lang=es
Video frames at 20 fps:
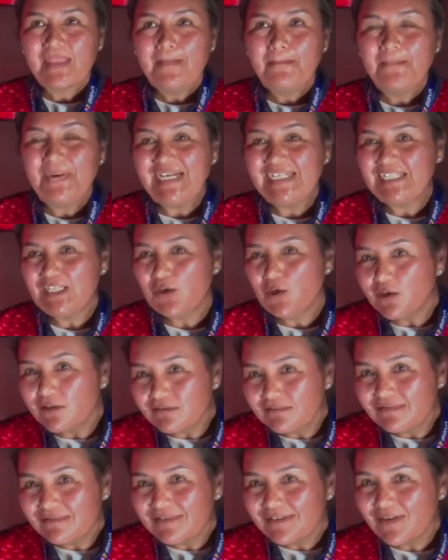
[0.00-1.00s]
pasión,
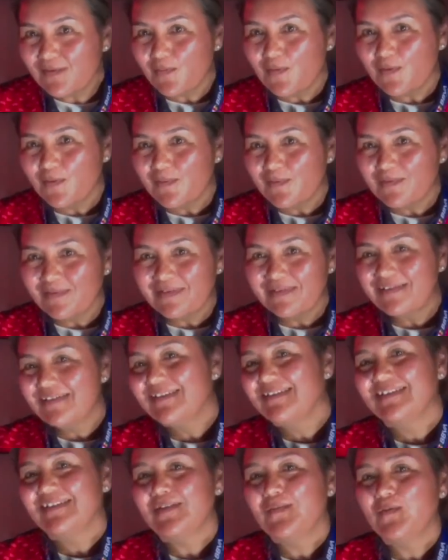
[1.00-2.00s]
como
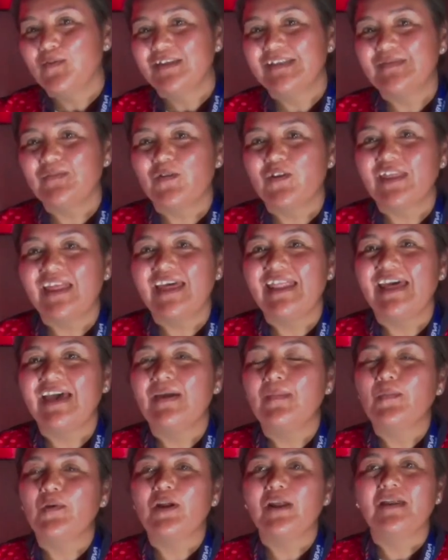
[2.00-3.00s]
como desbordada,
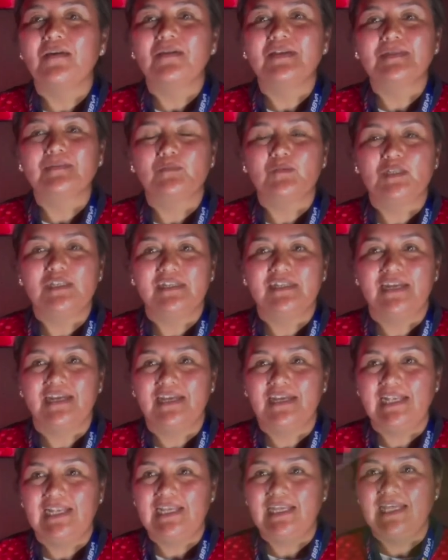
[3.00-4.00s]
pero a la vez mucha
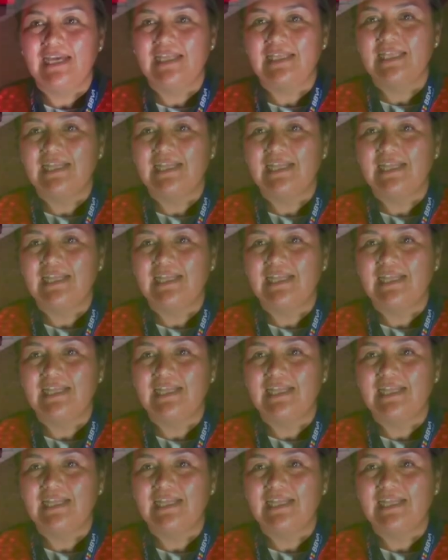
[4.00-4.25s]
tranquilidad.